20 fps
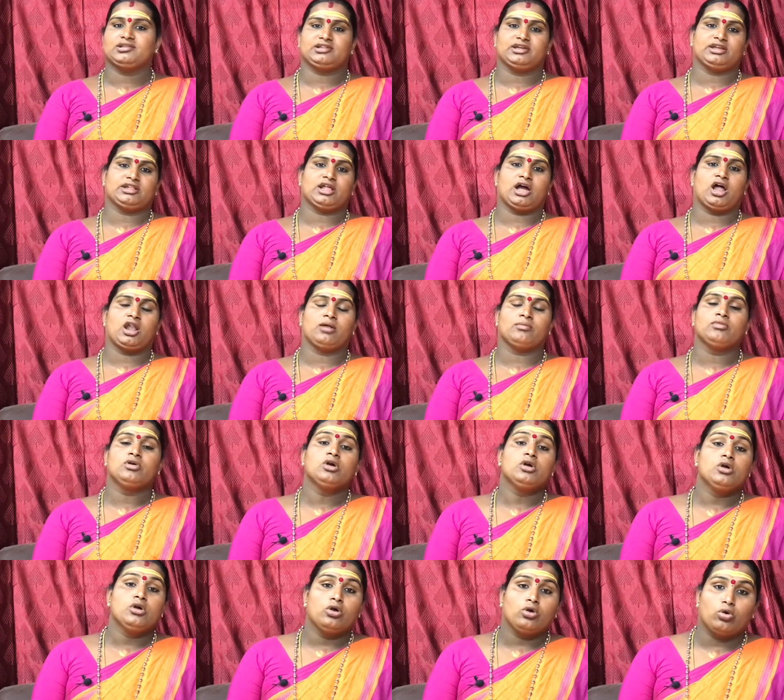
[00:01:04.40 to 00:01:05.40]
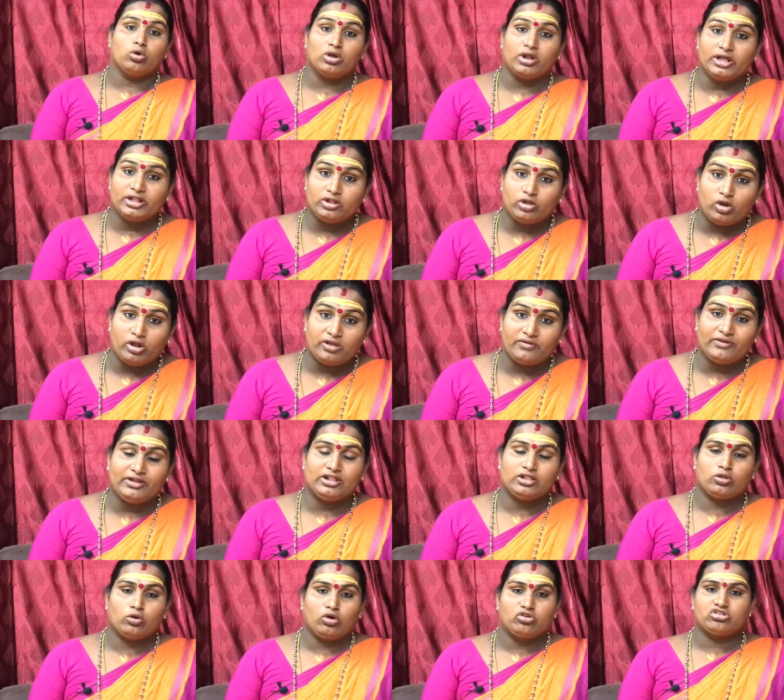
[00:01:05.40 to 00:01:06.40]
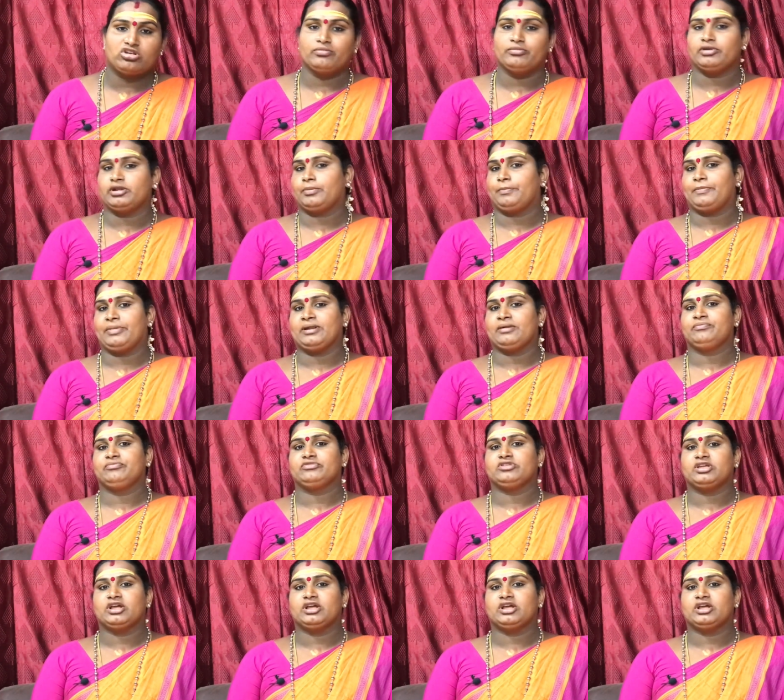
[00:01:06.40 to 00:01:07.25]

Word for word: செய்தாலும் குலதெய்வ தோஷம் இருப்பின்